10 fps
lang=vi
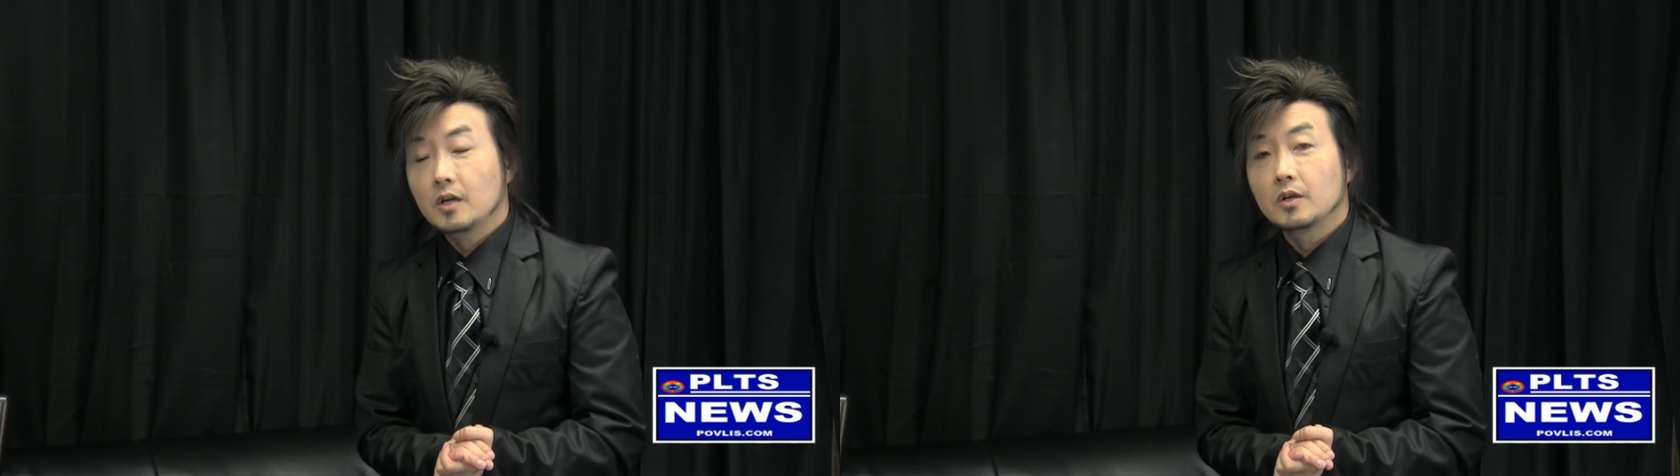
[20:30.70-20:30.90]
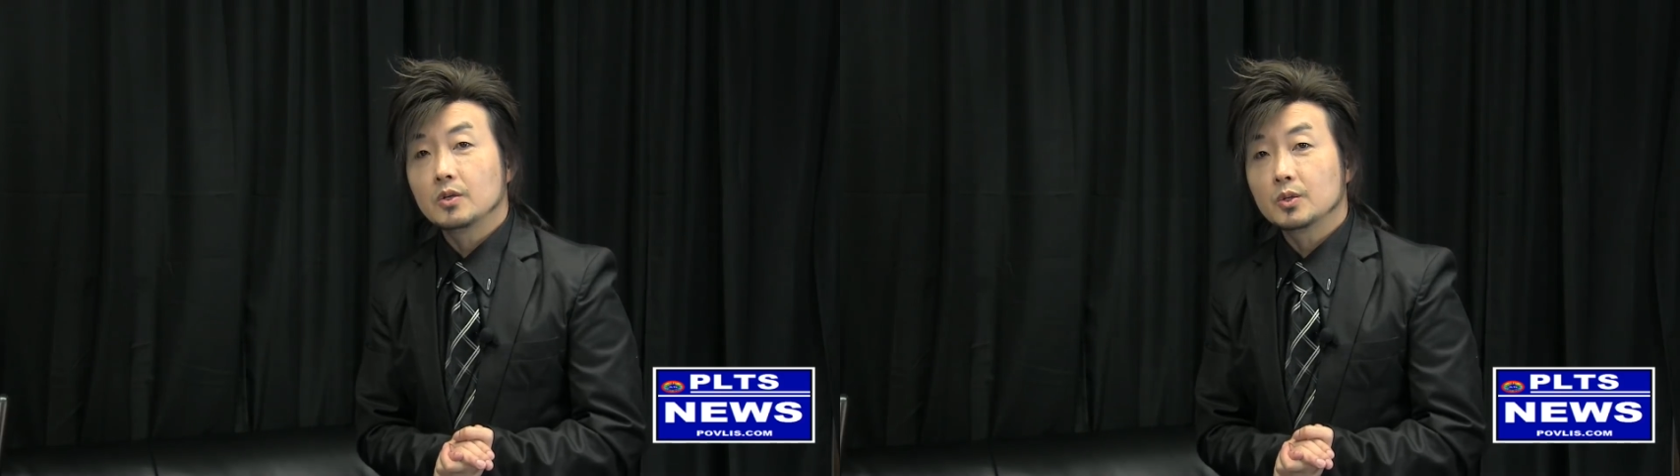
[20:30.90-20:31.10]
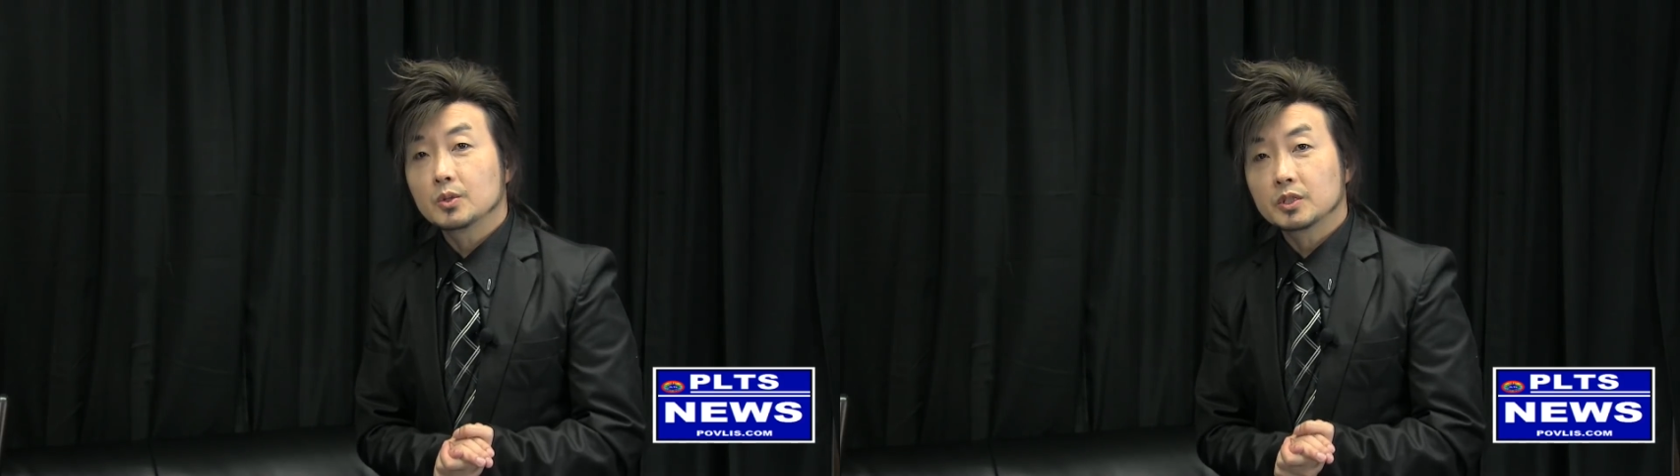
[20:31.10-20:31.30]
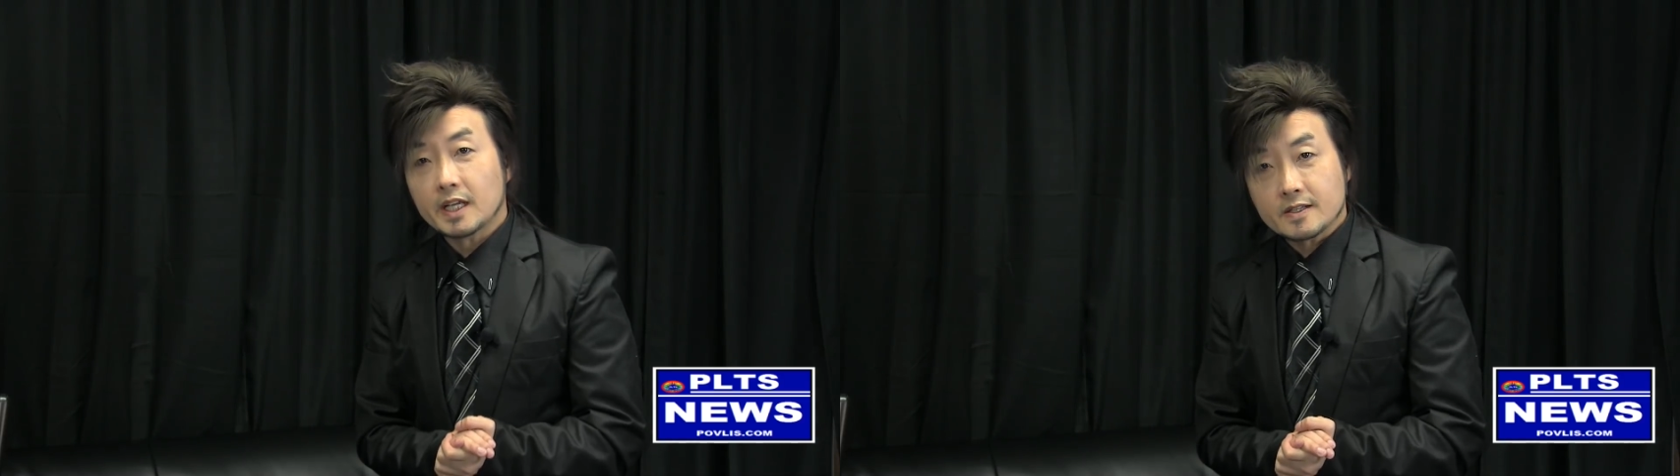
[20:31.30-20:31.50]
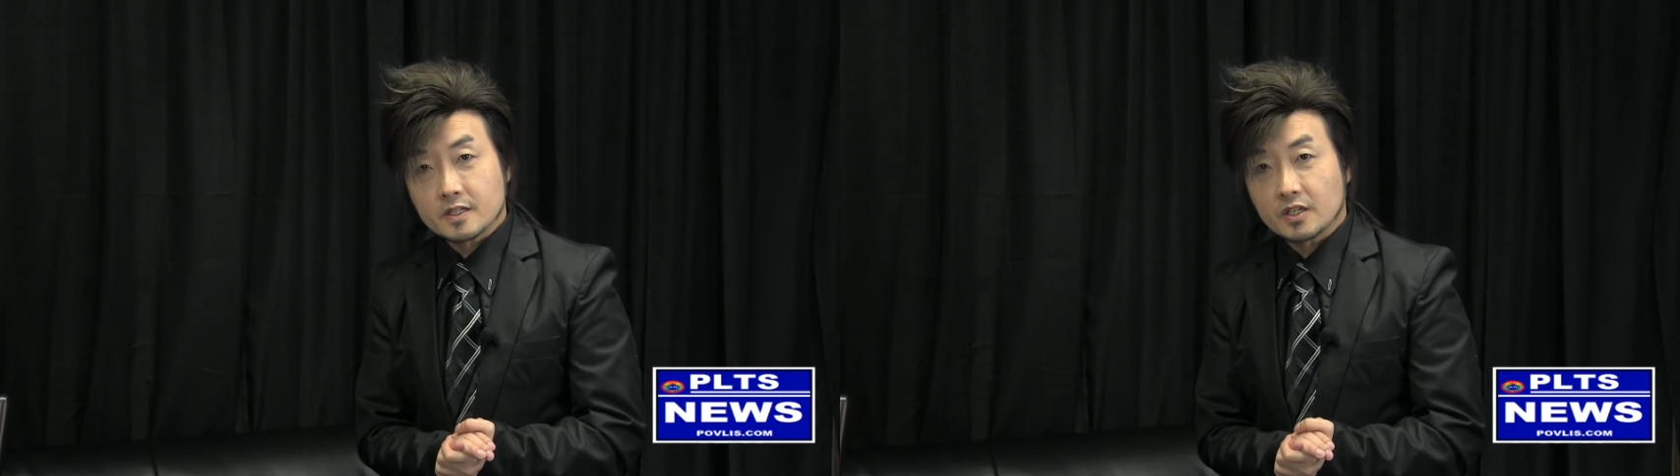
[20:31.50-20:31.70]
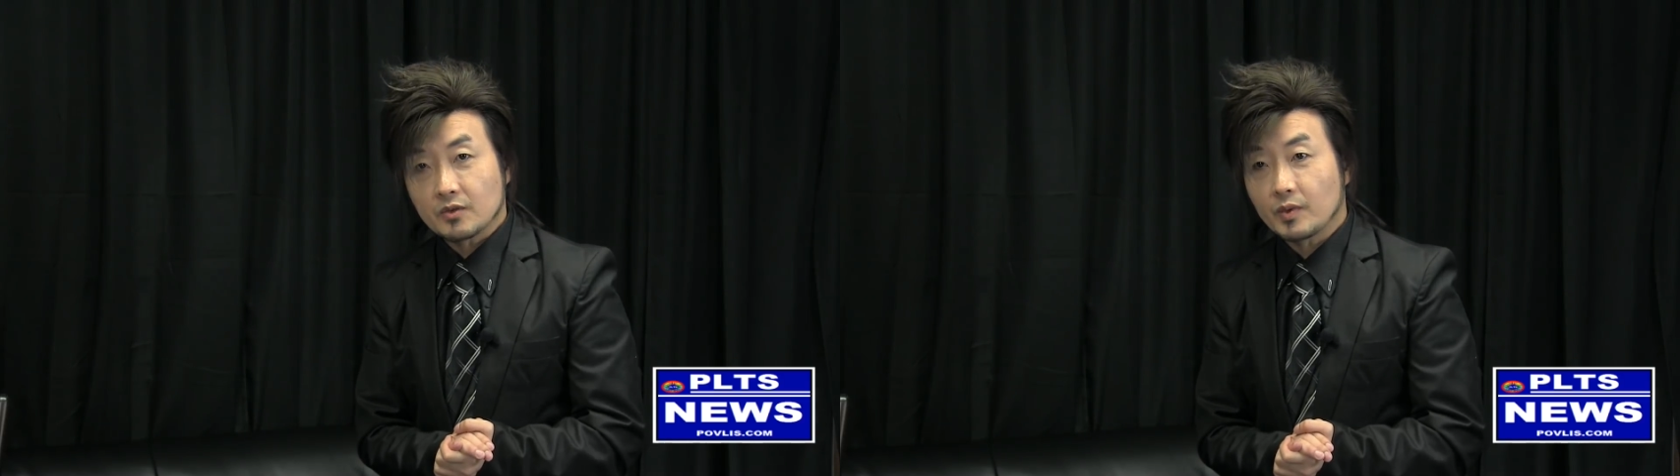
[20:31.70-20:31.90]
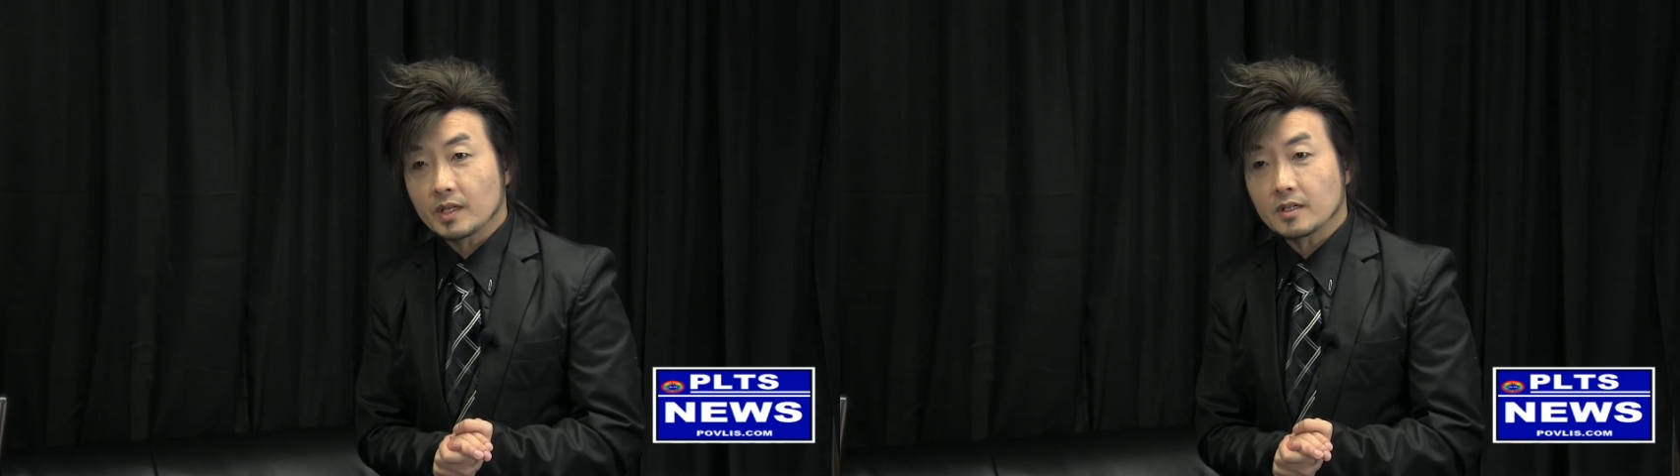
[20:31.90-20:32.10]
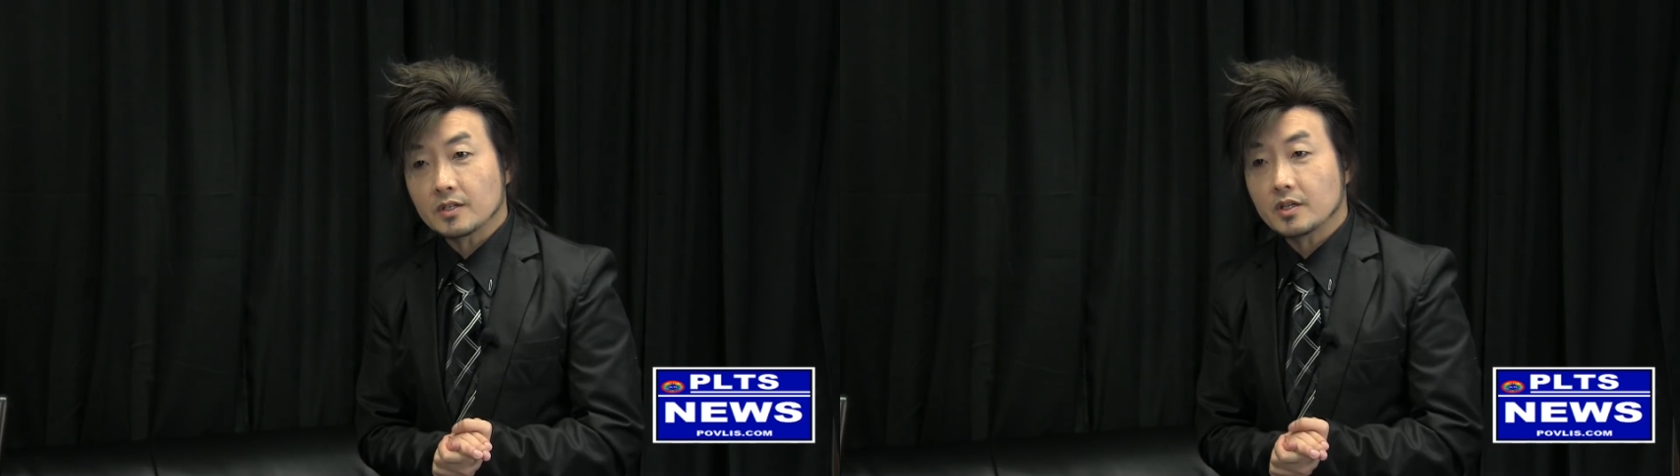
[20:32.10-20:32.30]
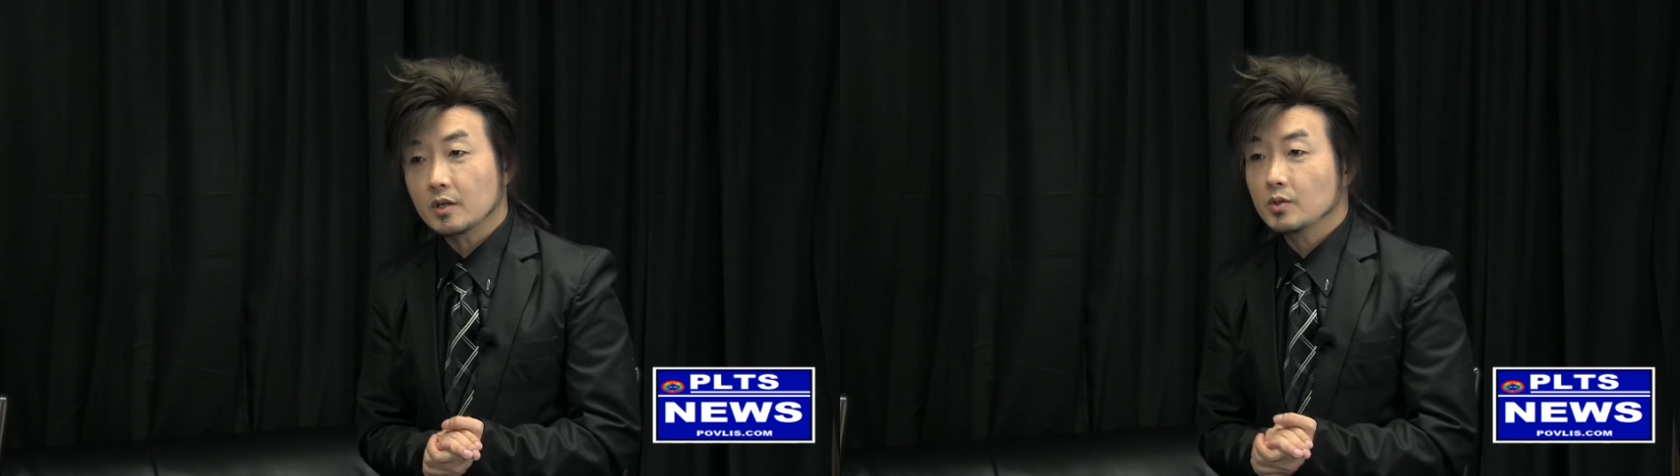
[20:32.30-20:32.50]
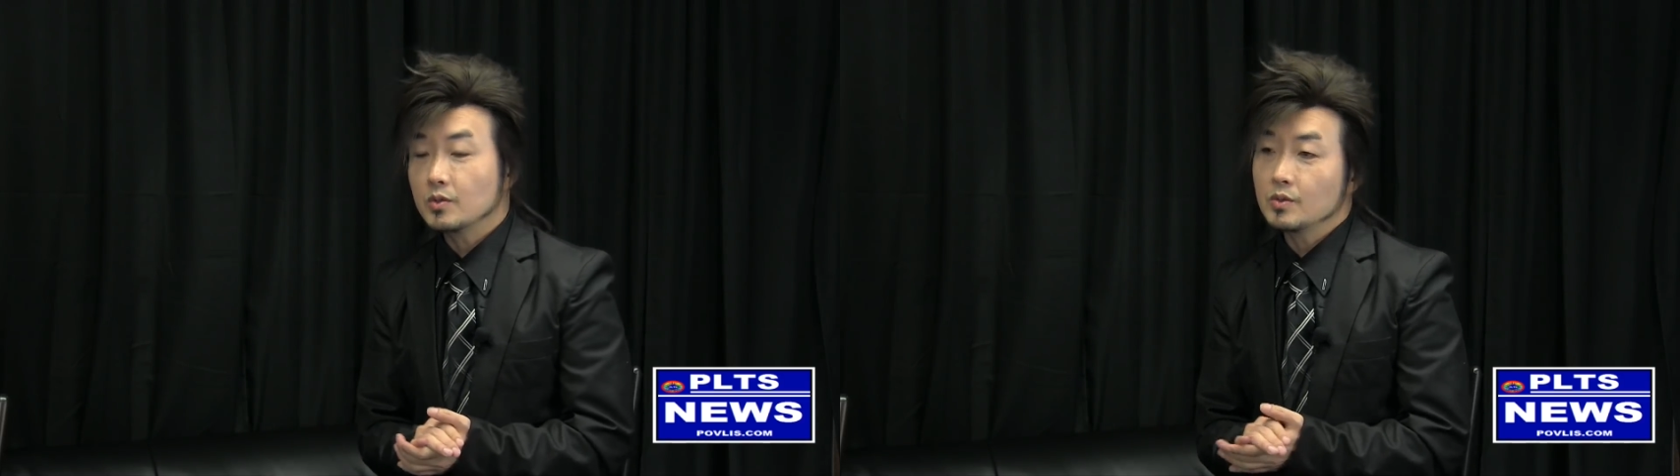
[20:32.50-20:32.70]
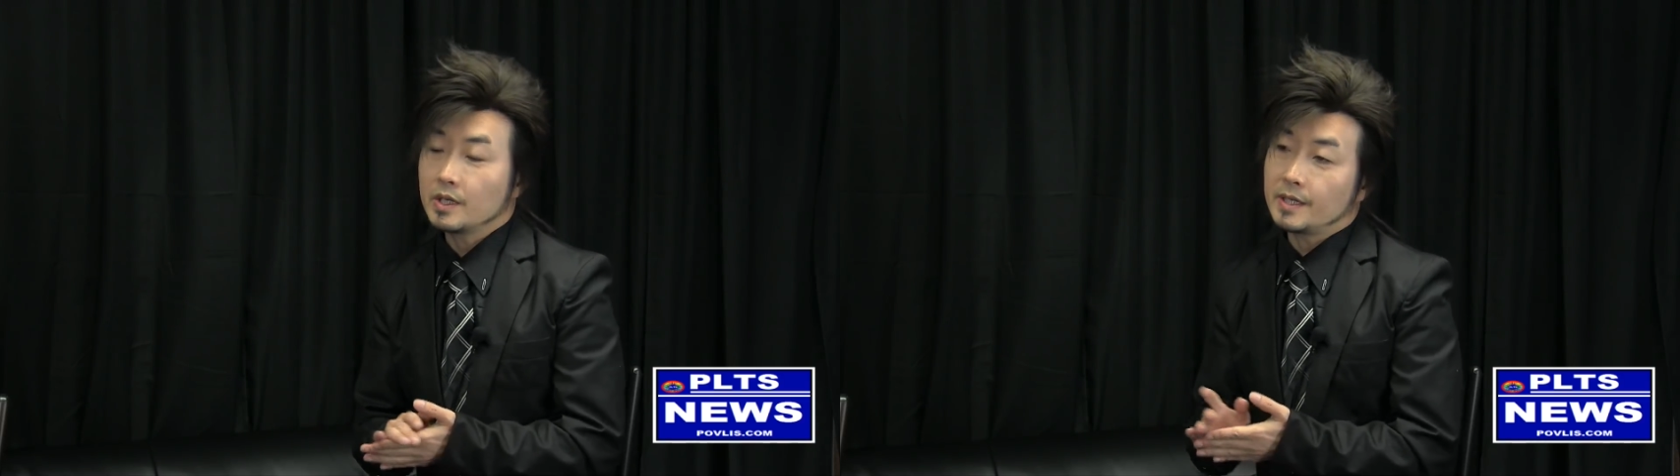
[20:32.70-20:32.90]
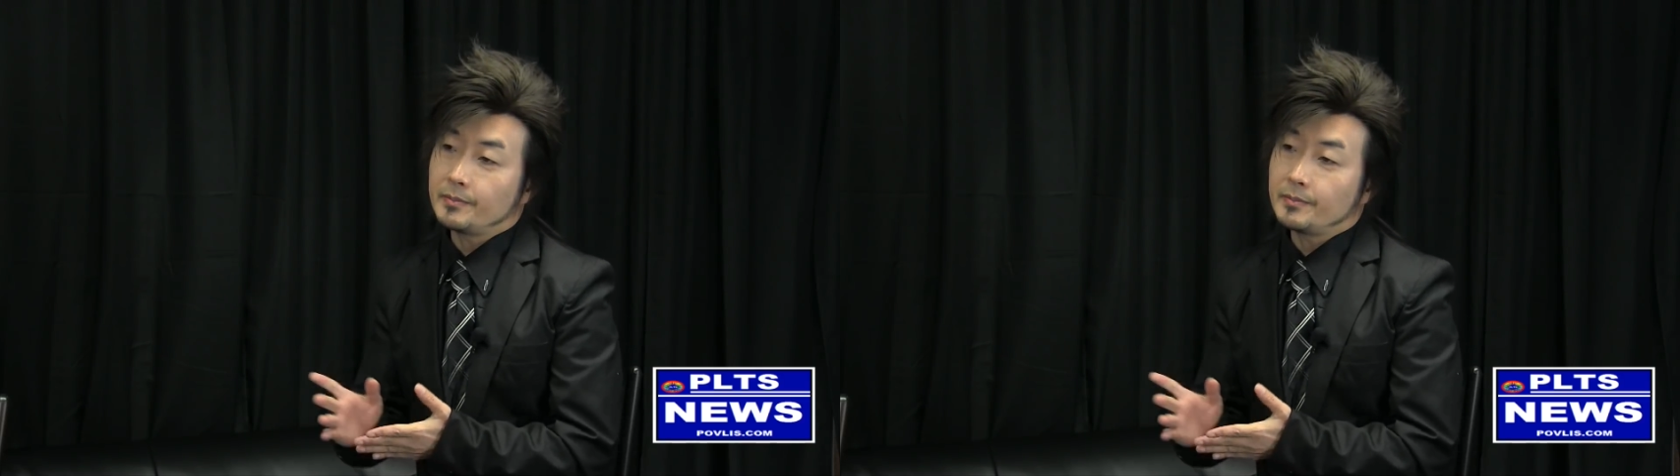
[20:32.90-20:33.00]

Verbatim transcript: lu Thanksgiving là do lu